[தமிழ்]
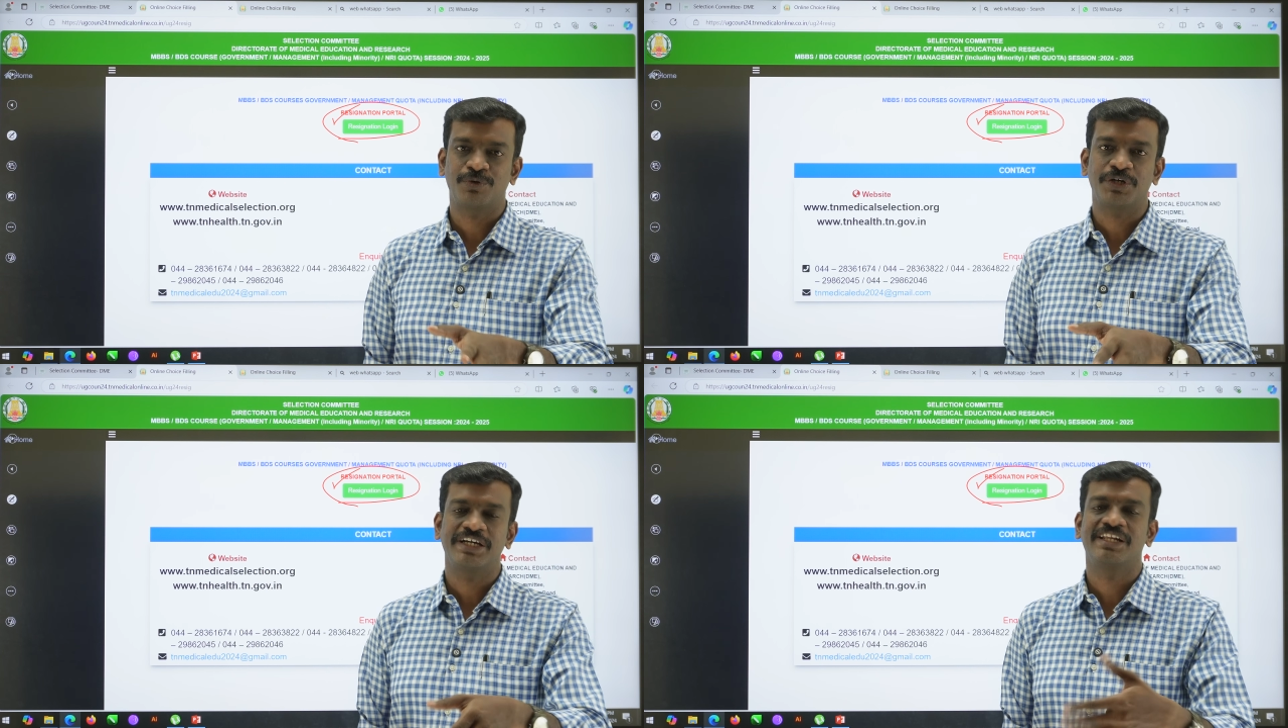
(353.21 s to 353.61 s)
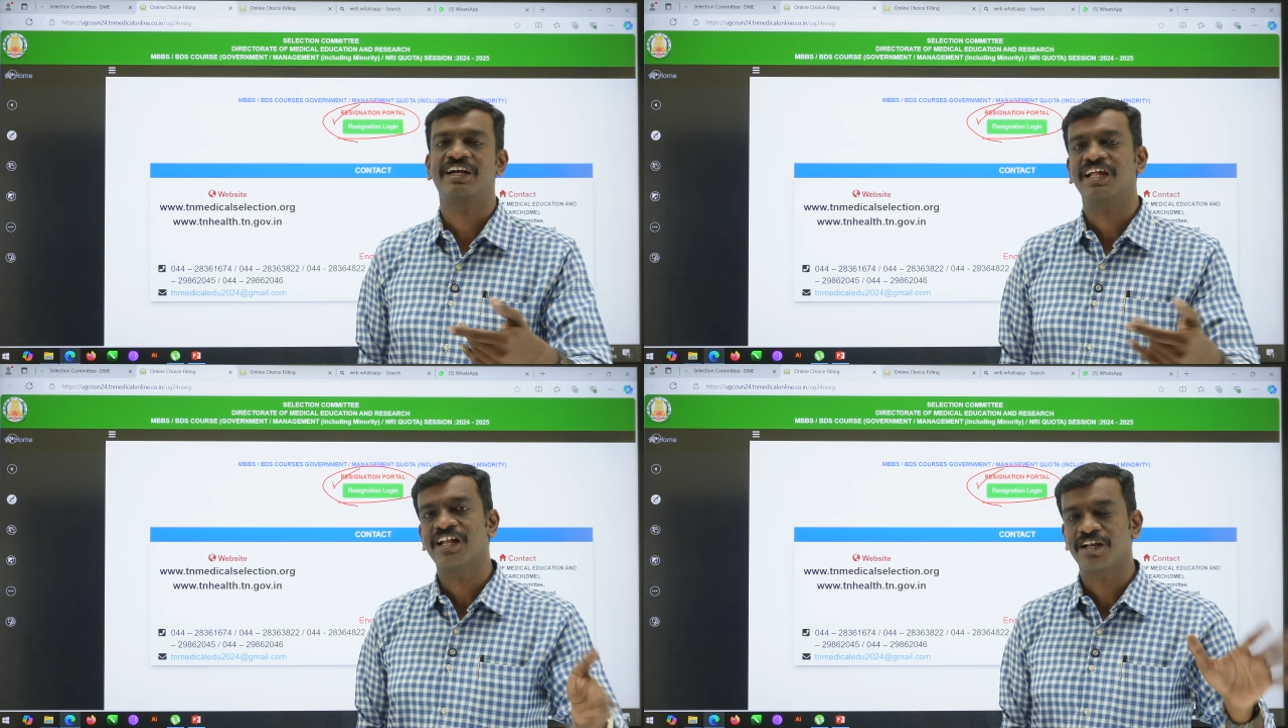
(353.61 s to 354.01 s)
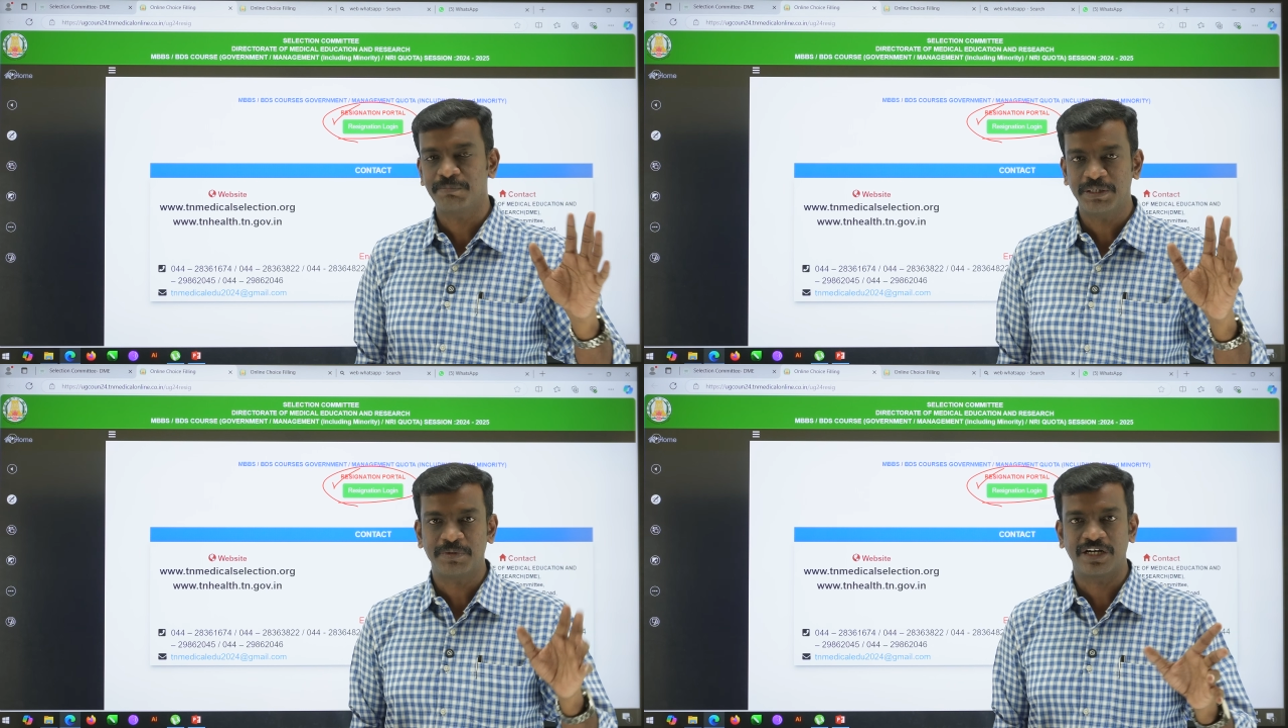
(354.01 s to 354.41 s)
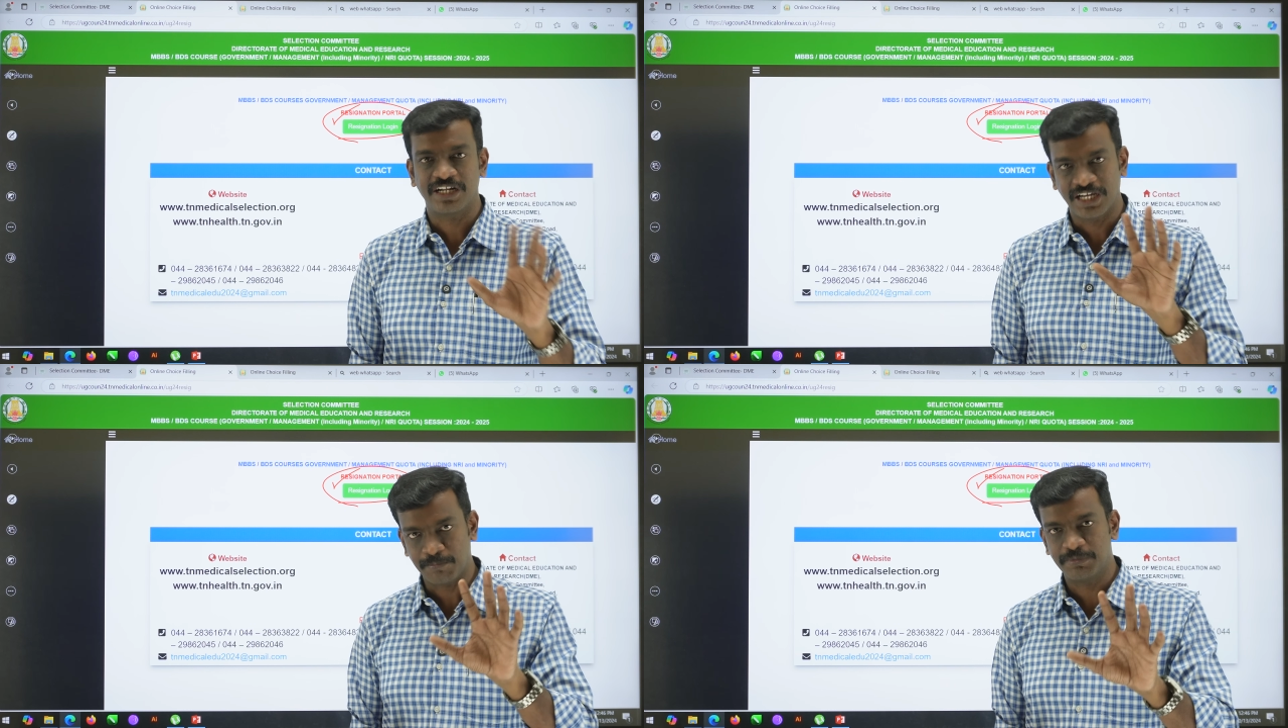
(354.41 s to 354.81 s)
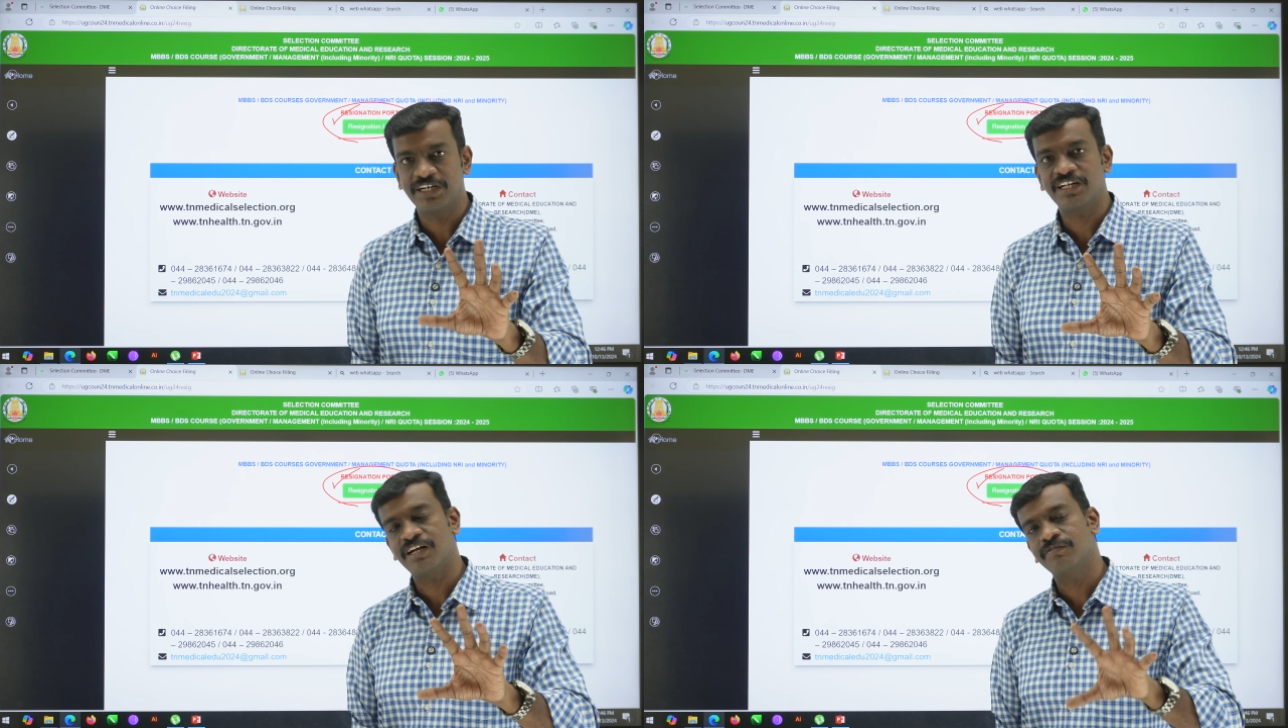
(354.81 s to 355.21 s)
போகிறேன் இல்லைனா நான் ரிப்பீட் பண்ணுறேன்
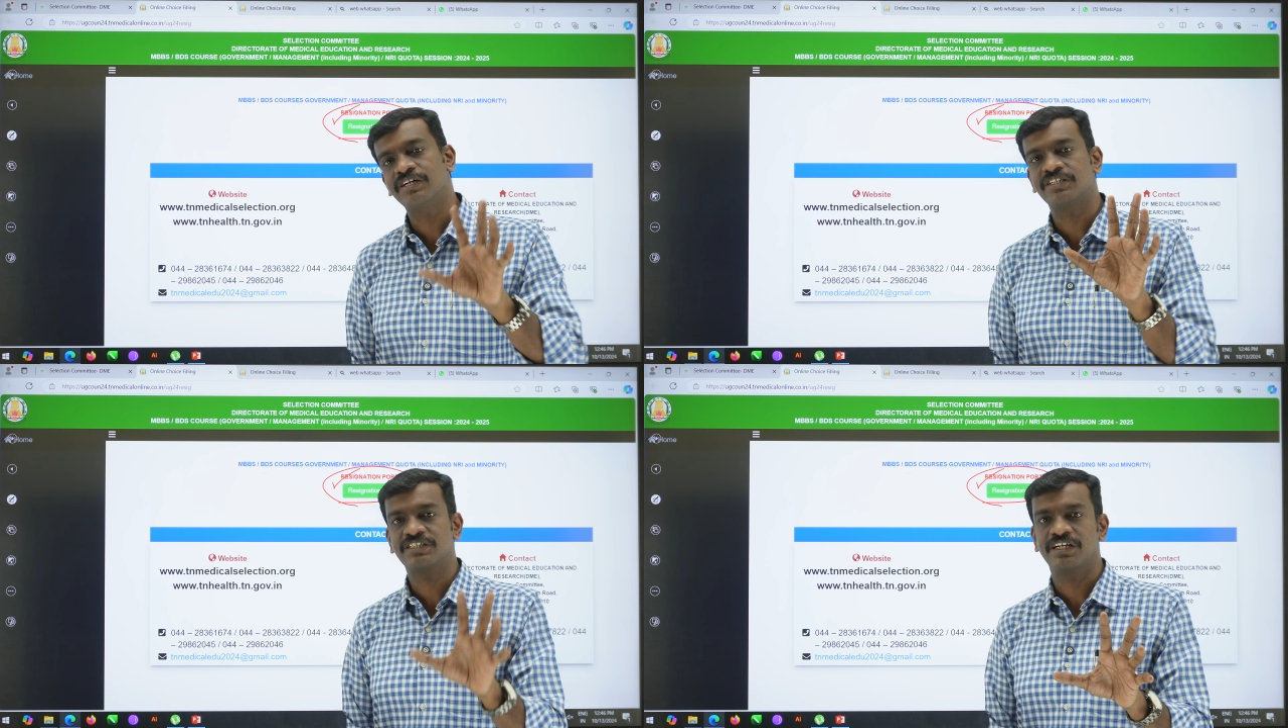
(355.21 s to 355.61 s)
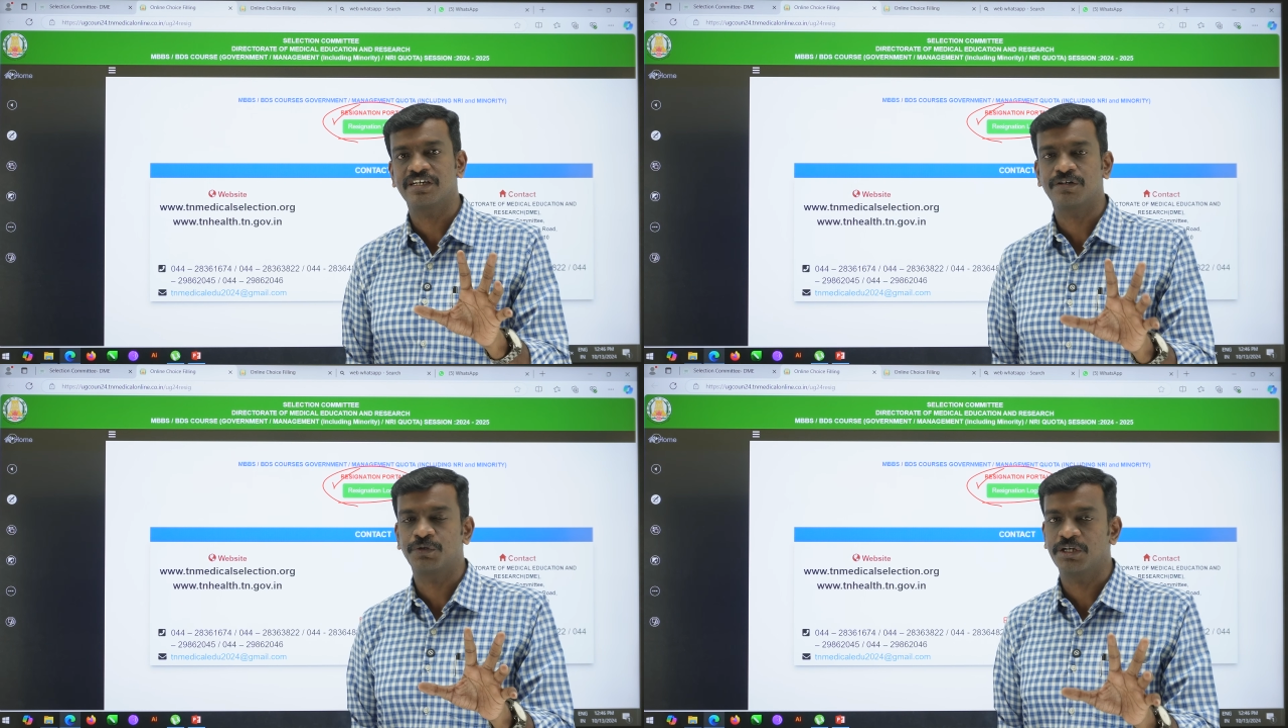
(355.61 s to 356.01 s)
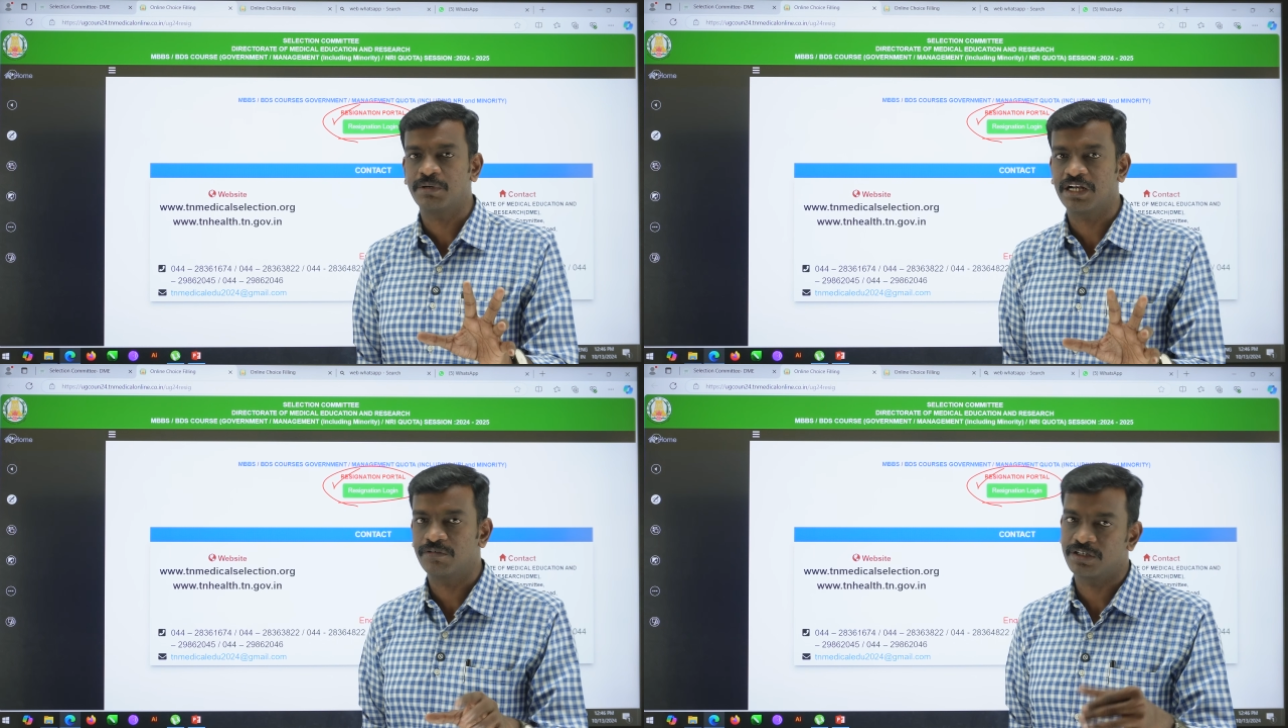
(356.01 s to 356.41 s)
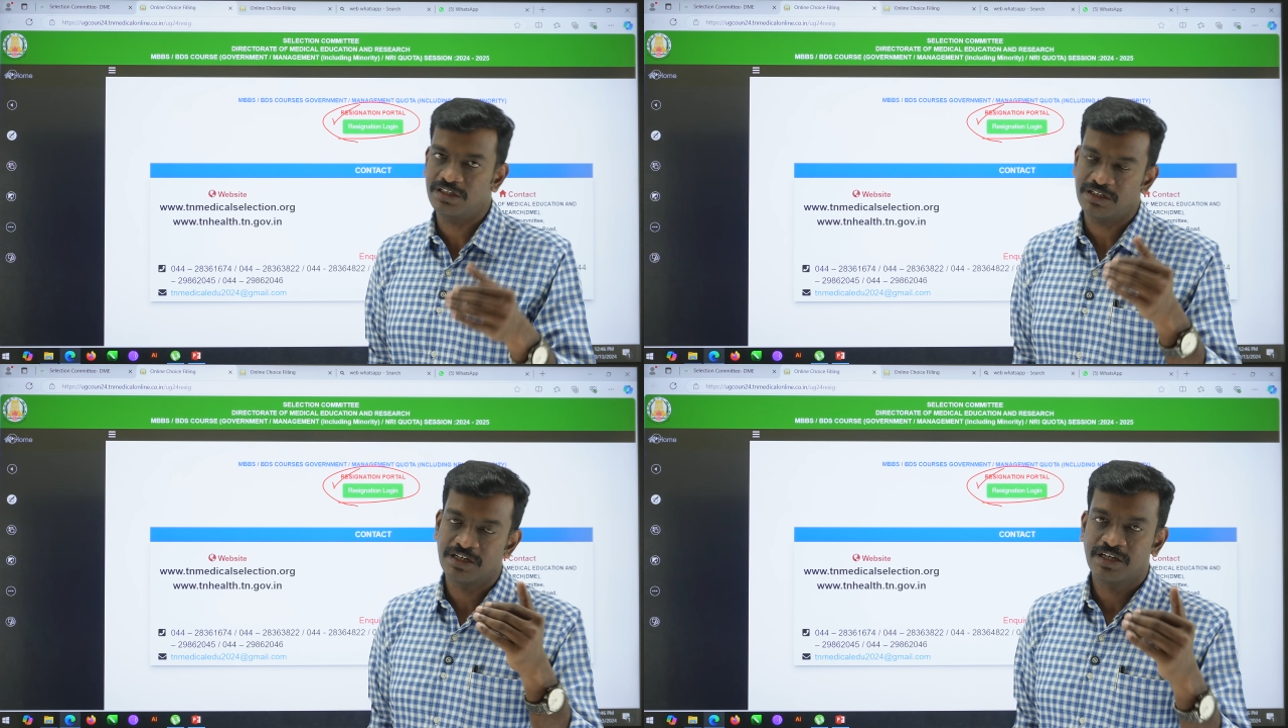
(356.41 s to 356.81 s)
அப்படின்ற அளவுக்கு ரிஸ்க் எடுக்கக்கூடிய மாணவர்கள்